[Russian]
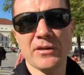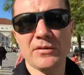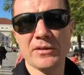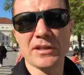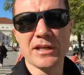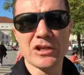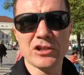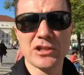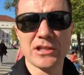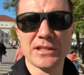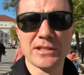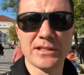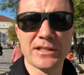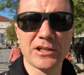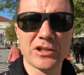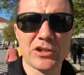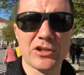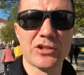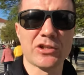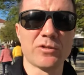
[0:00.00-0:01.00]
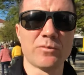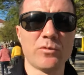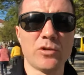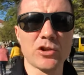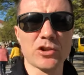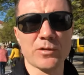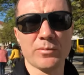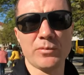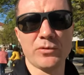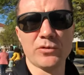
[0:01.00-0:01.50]
Вид на жительство также
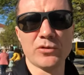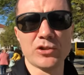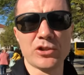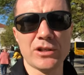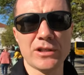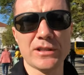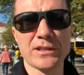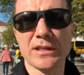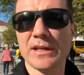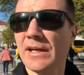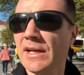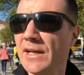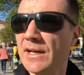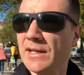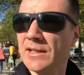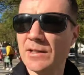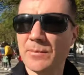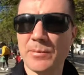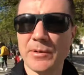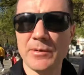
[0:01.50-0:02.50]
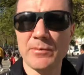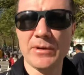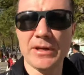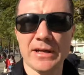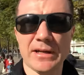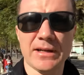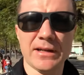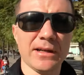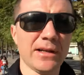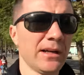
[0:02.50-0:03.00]
можно получить,
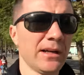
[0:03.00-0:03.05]
например,